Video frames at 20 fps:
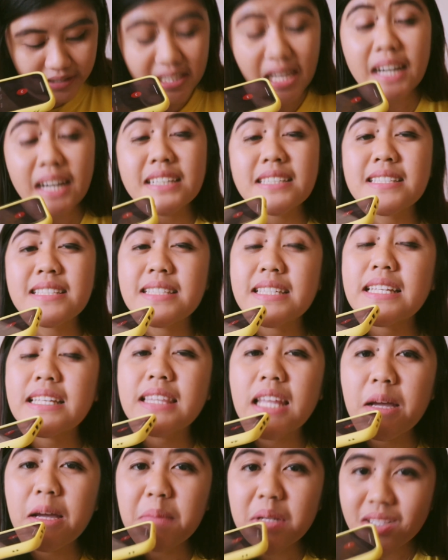
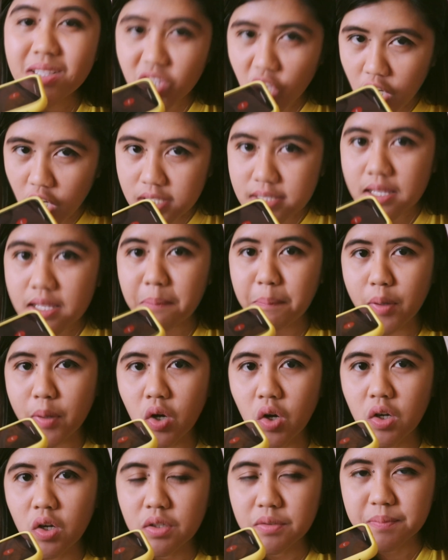Teresita Mendoza po.